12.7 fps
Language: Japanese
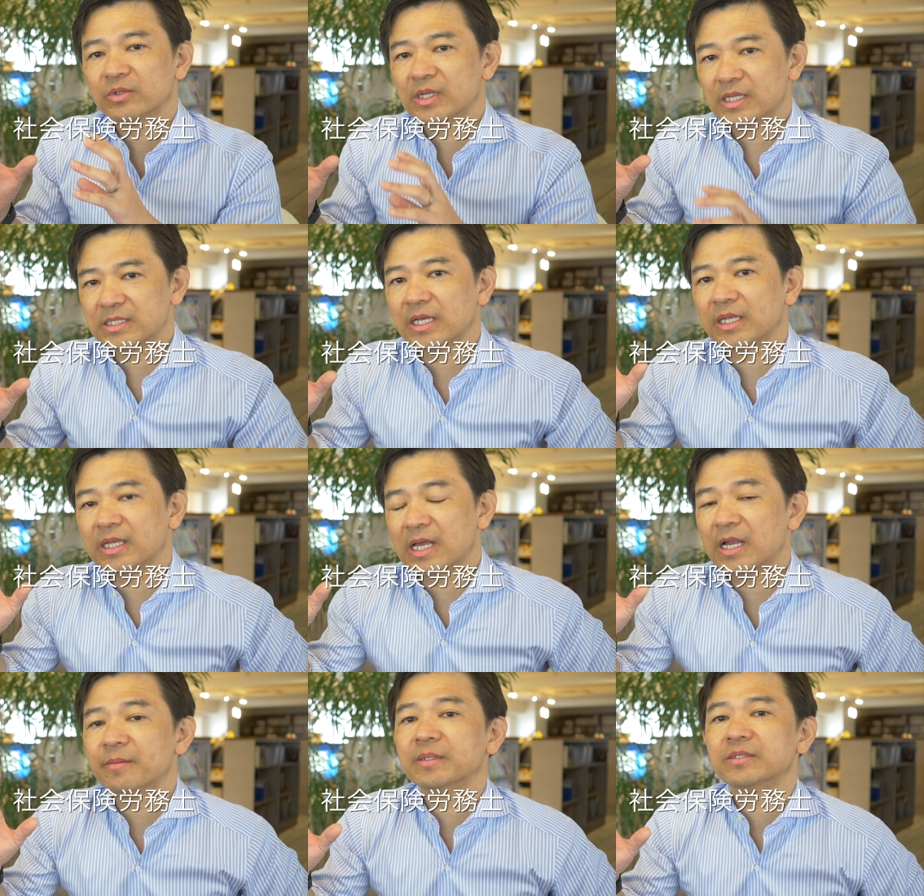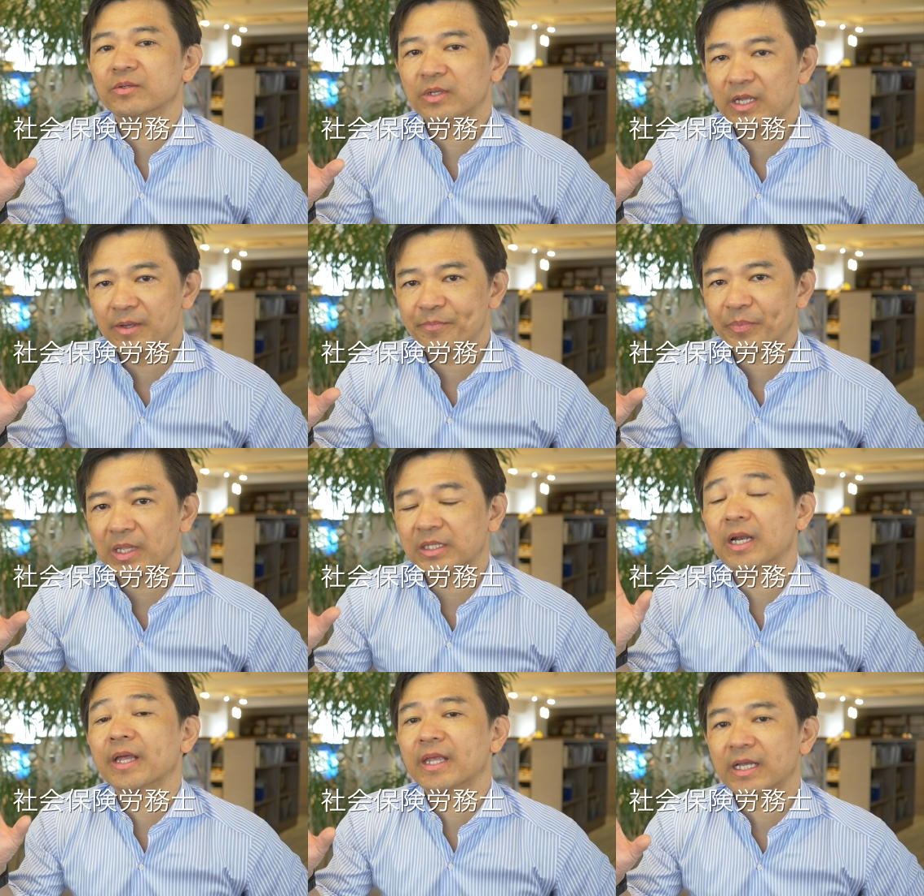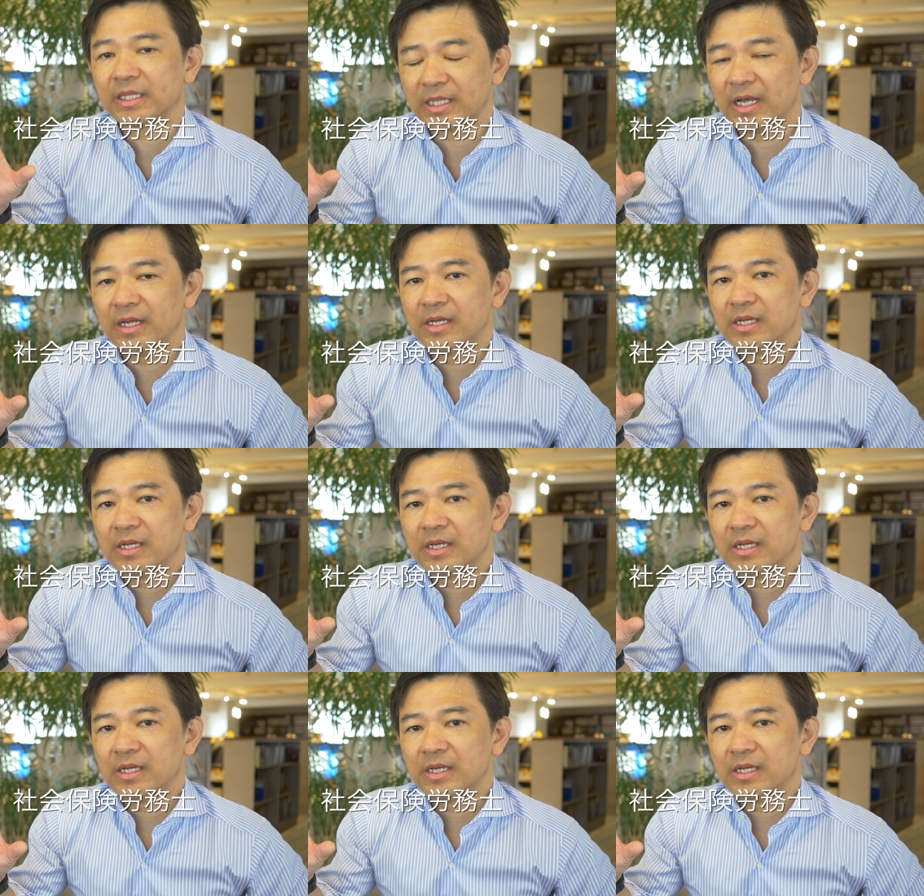とがね最近ありますよね働き方